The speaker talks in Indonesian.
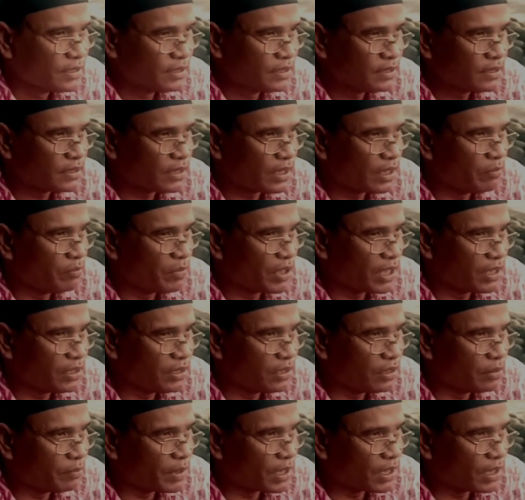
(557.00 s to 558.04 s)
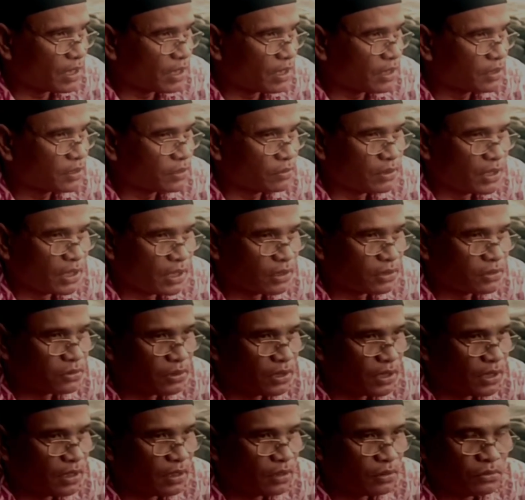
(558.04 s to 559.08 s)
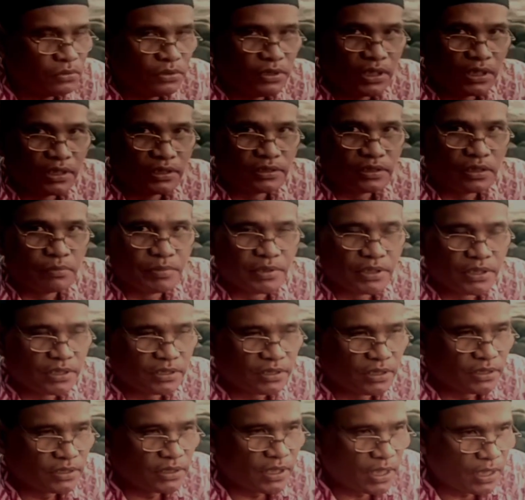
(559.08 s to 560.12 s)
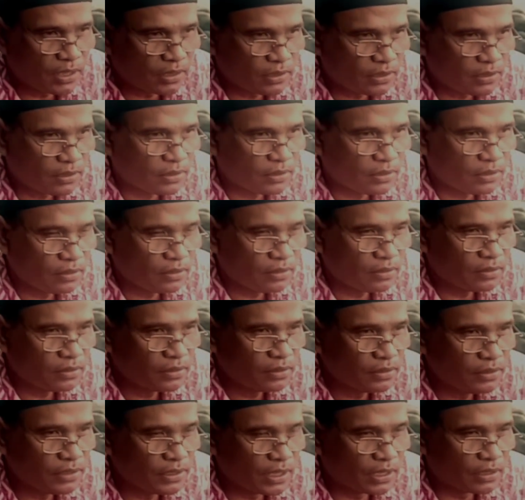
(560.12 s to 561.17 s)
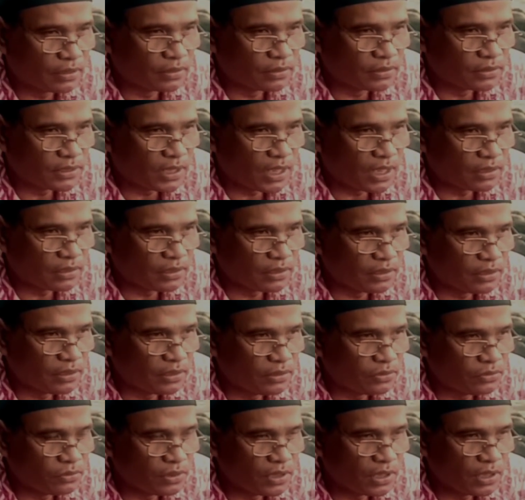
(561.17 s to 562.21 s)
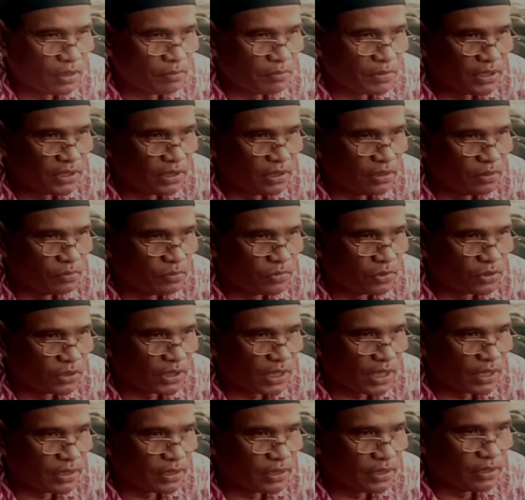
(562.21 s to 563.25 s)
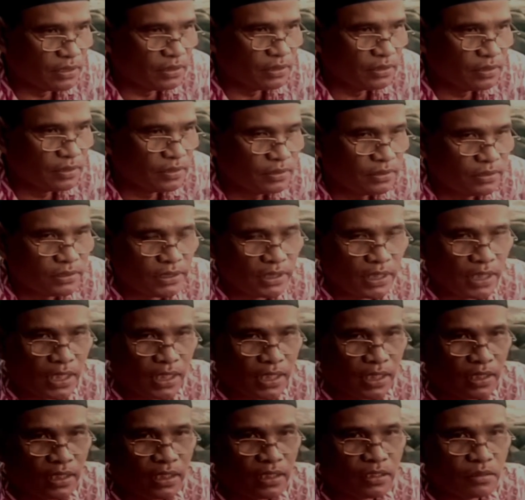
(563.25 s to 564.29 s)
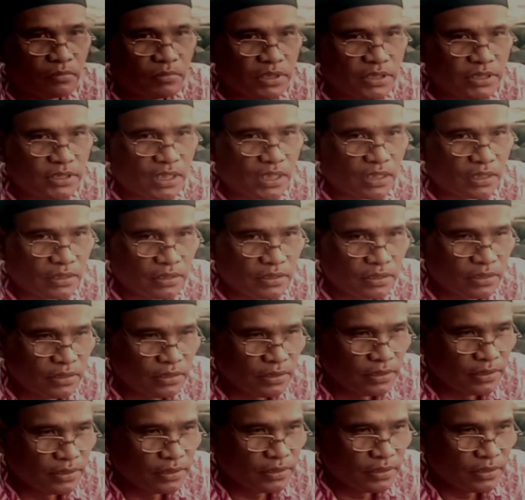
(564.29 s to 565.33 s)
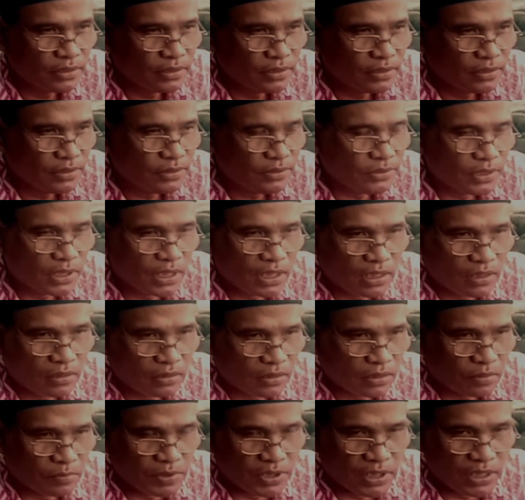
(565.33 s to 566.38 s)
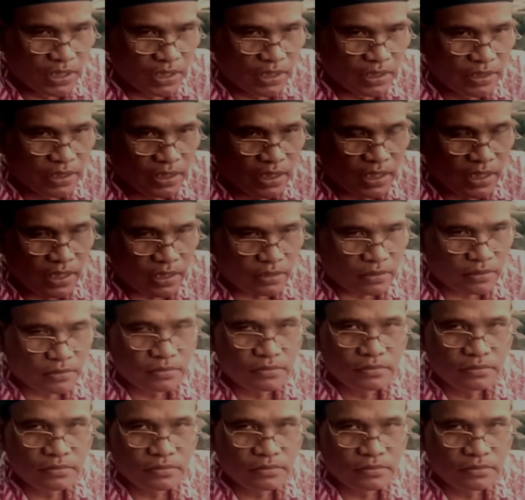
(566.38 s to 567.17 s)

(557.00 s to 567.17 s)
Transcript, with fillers: saya mengajak para saudara-saudaraku jangan sampai tersesat yang saat ini sudah menjadi murtadin silakan anda mencari jalan kebenaran yang hak